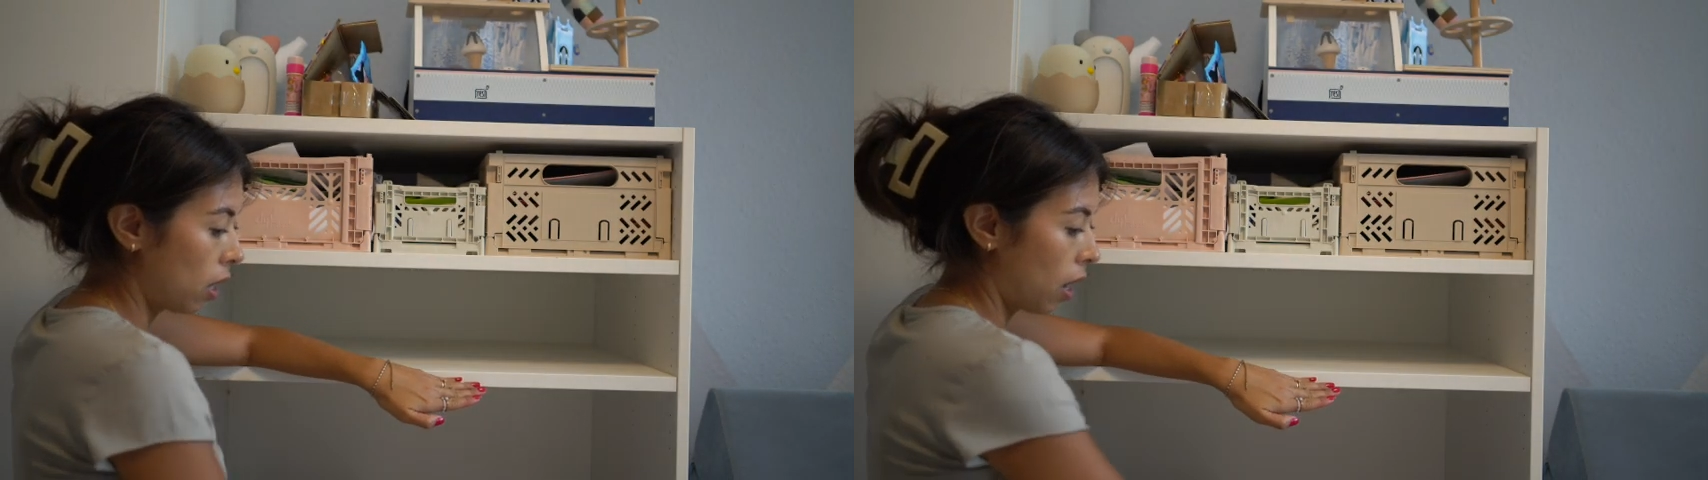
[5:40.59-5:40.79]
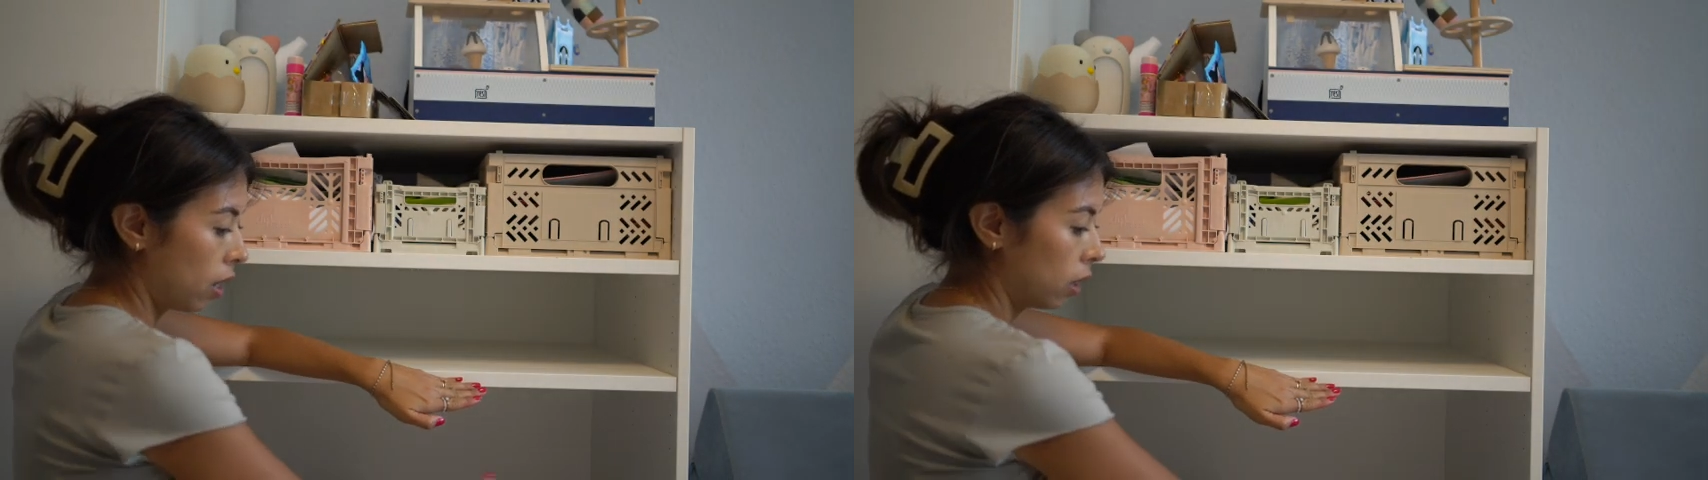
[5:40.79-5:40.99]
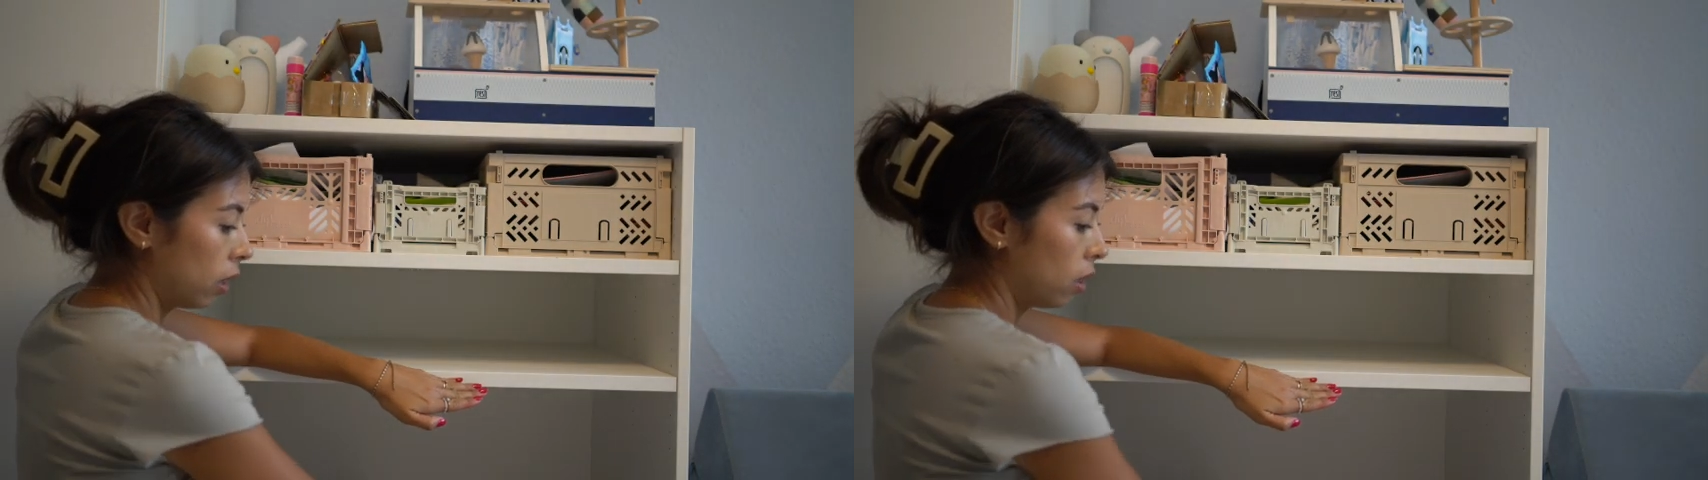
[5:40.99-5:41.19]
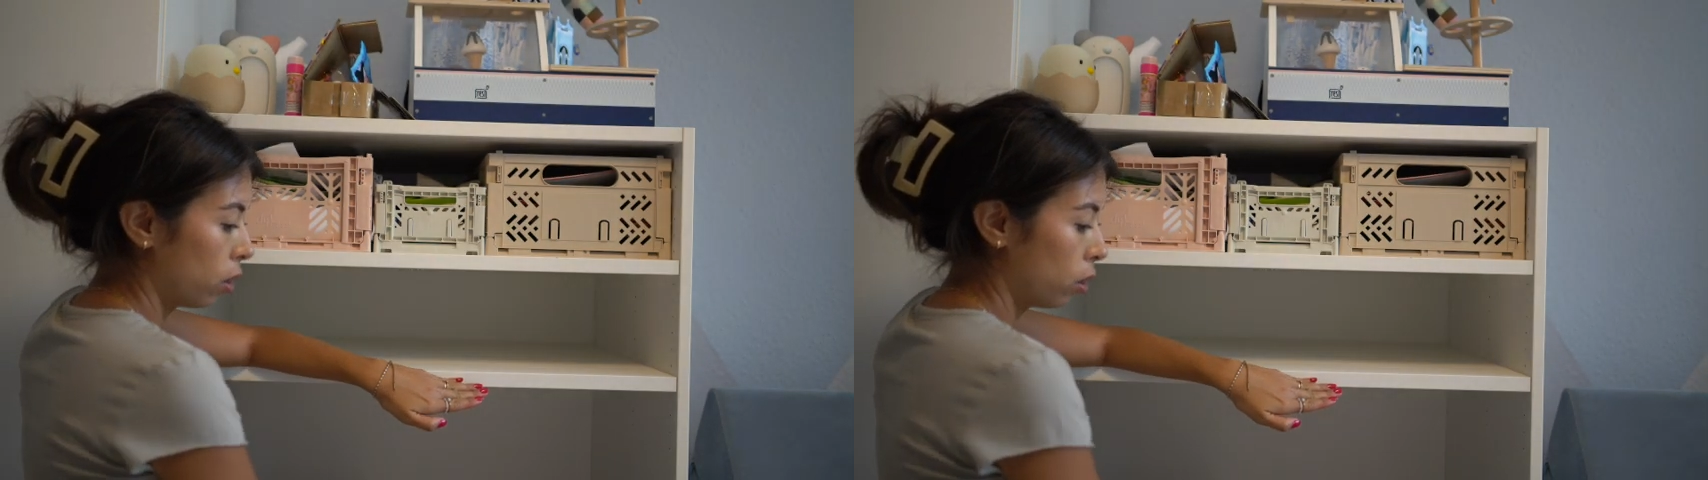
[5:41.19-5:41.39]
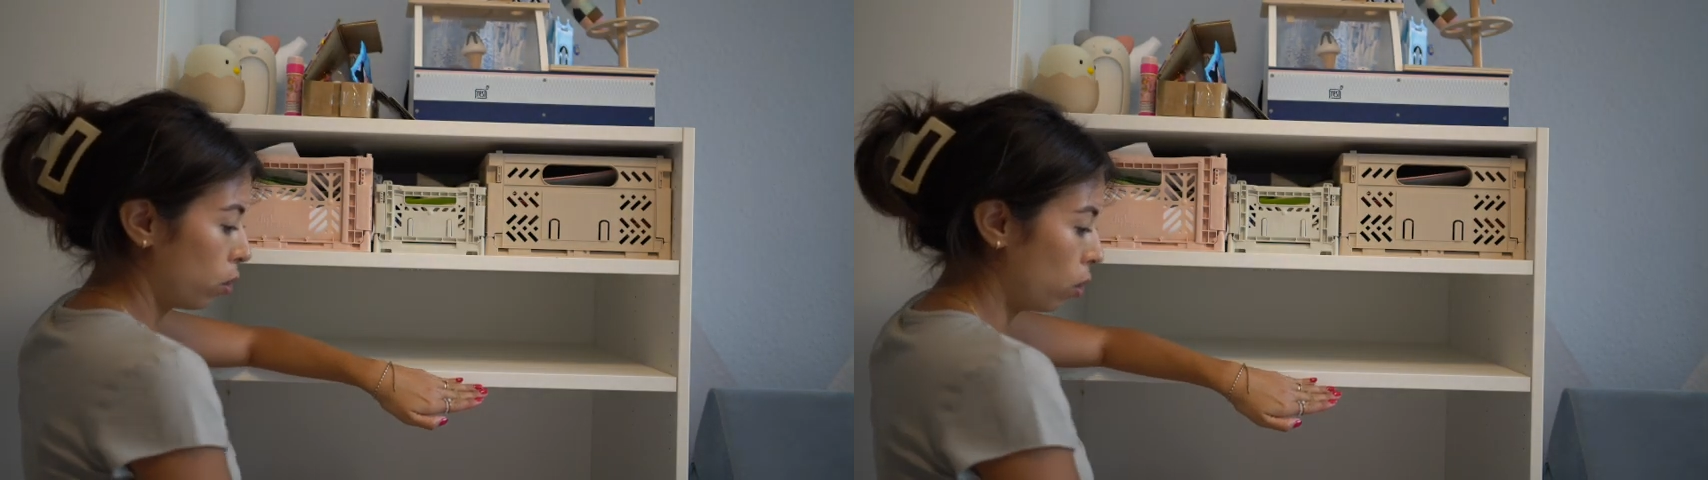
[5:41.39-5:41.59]
eine
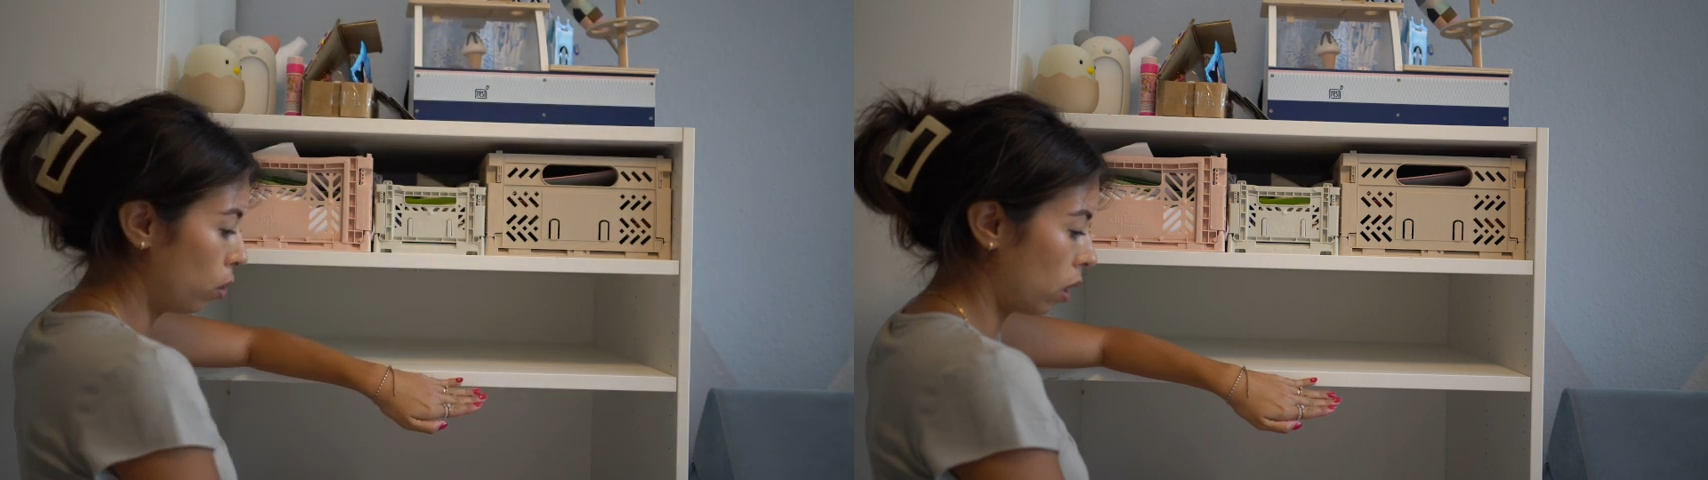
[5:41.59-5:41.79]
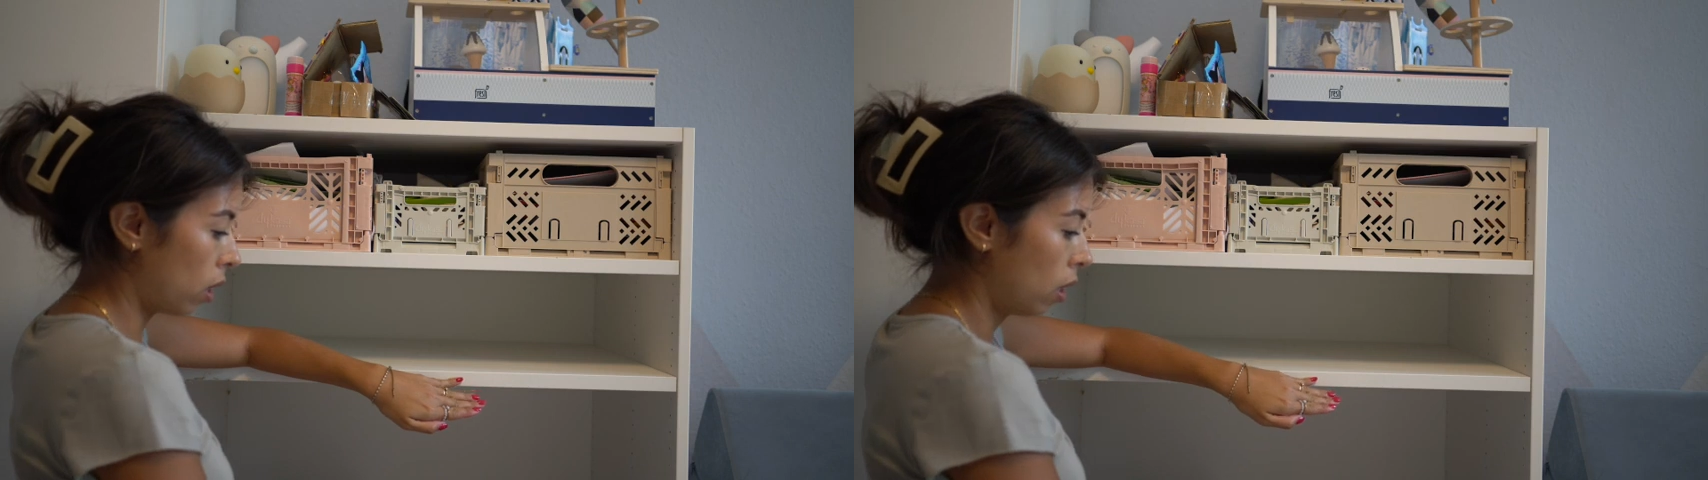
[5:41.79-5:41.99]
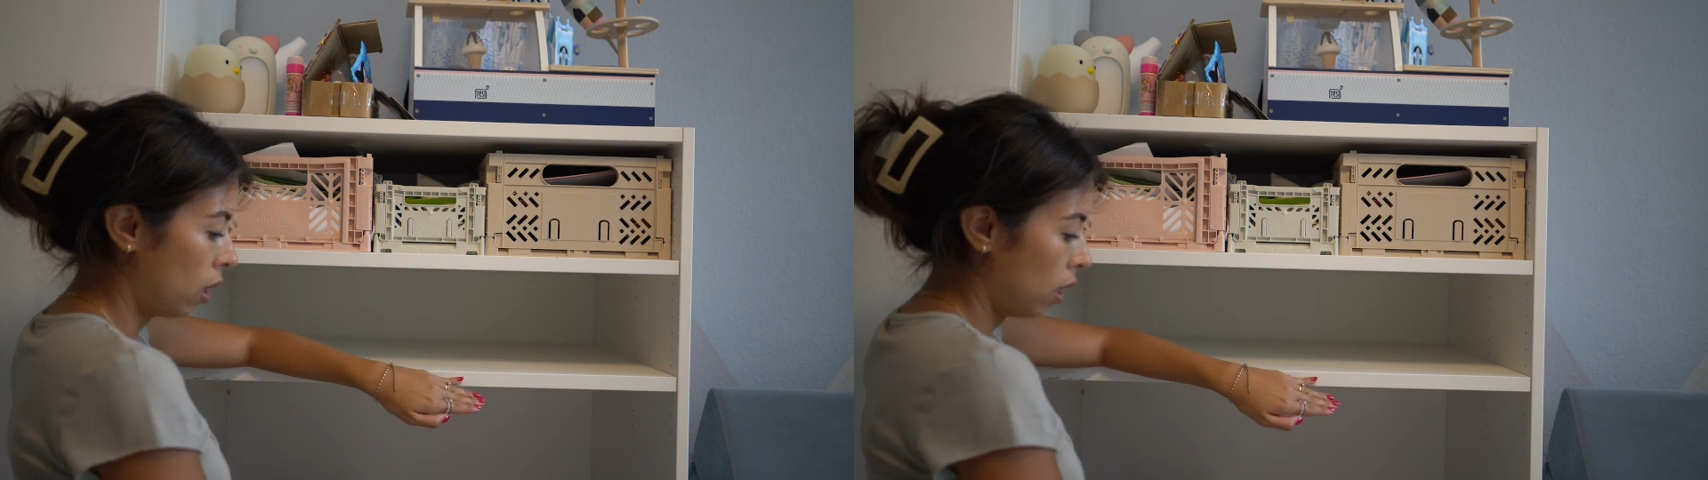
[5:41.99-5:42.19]
riesige Tür,